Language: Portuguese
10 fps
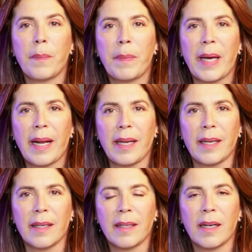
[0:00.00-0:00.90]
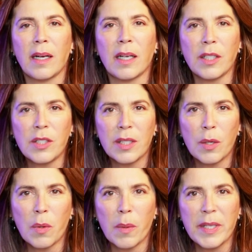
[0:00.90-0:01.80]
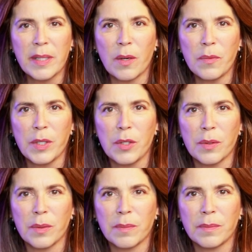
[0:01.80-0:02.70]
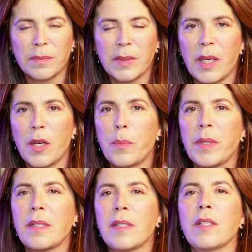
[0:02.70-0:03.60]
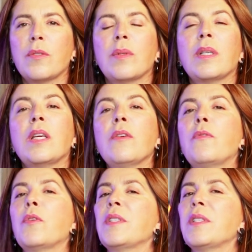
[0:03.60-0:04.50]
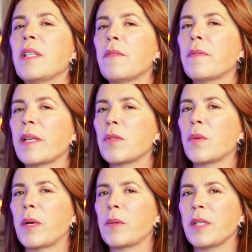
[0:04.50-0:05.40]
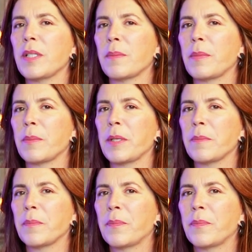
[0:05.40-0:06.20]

Peraí, antes de eu começar o vídeo, eu preciso que você faça uma coisa para mim.